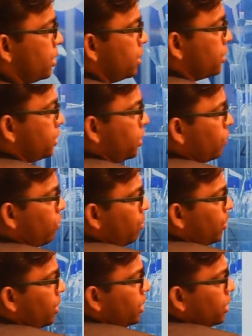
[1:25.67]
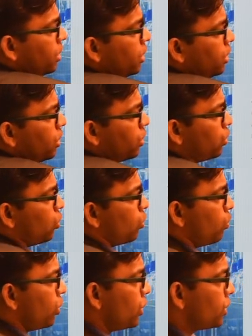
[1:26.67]
इंडस्ट्री डेवलपमेंट
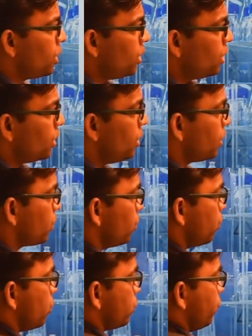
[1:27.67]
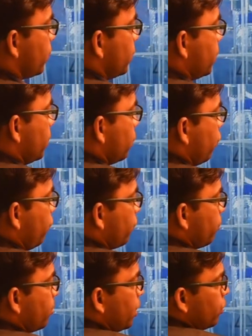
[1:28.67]
कॉरपोरेशन इन क्लोज विग्निटी
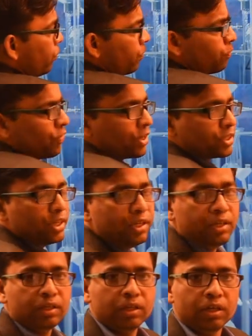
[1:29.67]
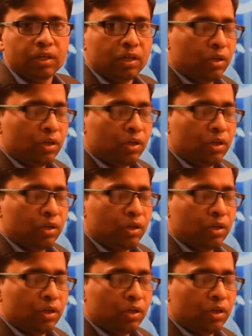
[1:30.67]
ऑफ मैन्युफैक्चरिंग